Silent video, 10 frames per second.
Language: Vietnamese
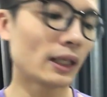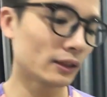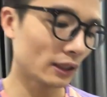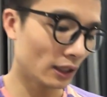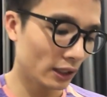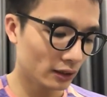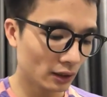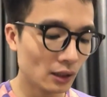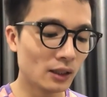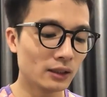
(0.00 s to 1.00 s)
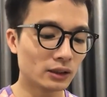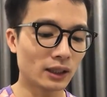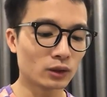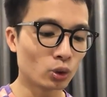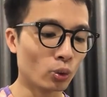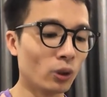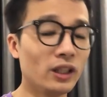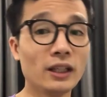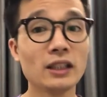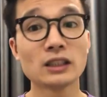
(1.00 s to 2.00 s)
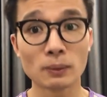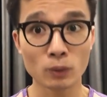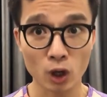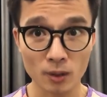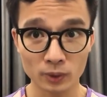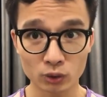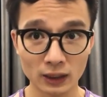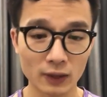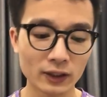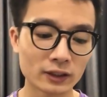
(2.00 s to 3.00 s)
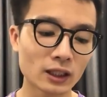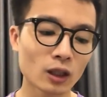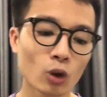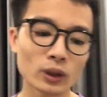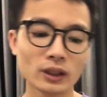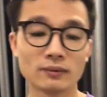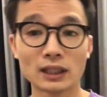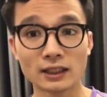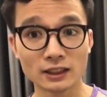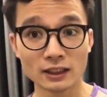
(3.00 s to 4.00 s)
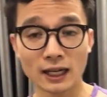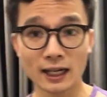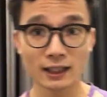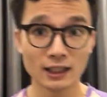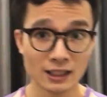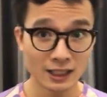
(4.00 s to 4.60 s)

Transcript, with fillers: ta sẽ lên trang chủ lining.com để chúng ta có thể check code kiểm tra chính hãng